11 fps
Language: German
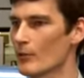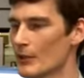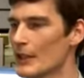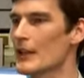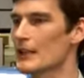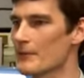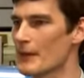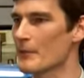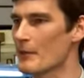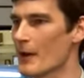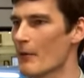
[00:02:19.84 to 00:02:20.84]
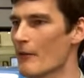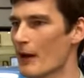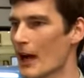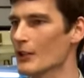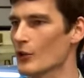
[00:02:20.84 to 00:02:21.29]
äh, nicht als Wettbewerber
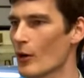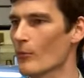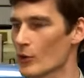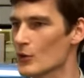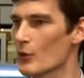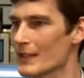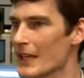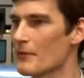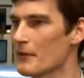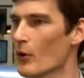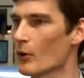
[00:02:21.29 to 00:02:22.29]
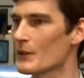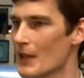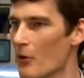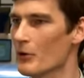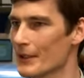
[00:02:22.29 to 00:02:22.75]
wahrgenommen und so sehen wir uns
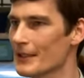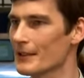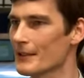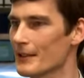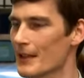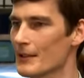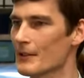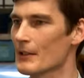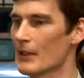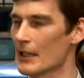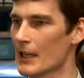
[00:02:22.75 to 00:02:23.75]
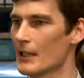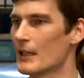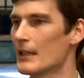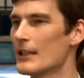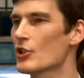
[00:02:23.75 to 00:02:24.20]
auch nicht. Das heißt, wir gehen
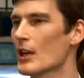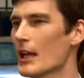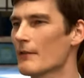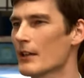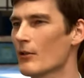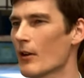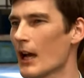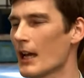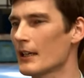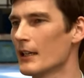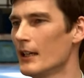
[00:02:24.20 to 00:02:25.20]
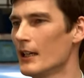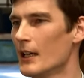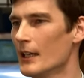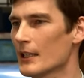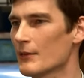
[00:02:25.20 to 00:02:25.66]
in Nischenanwendungen rein,
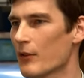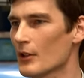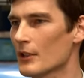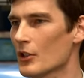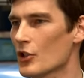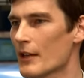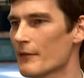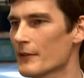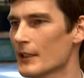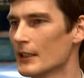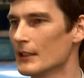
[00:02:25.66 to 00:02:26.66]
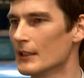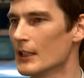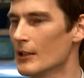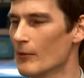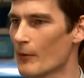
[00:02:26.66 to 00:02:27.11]
in das Flottengeschäft,
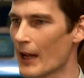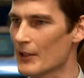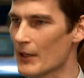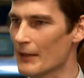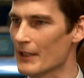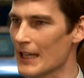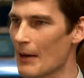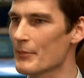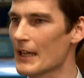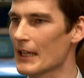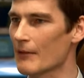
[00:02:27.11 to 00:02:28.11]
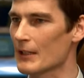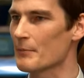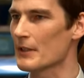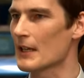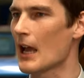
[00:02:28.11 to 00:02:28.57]
äh, wo wir also etwas abdecken,
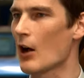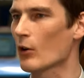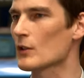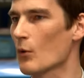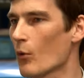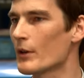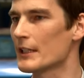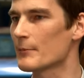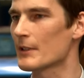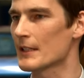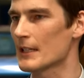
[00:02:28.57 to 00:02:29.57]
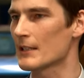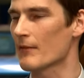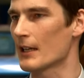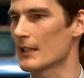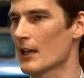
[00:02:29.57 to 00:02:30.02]
was bisher auch so nicht besetzt
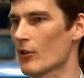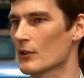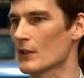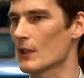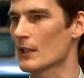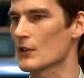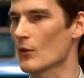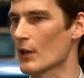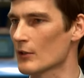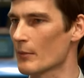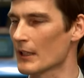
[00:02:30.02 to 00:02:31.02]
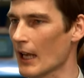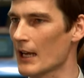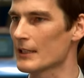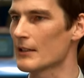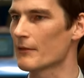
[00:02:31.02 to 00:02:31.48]
war in der Konstellation. Also mit
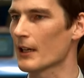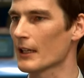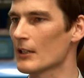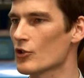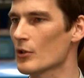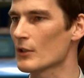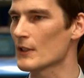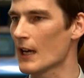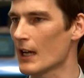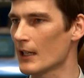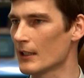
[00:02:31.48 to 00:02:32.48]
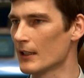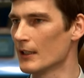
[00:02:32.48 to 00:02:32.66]
relativ geringen Stückzahlen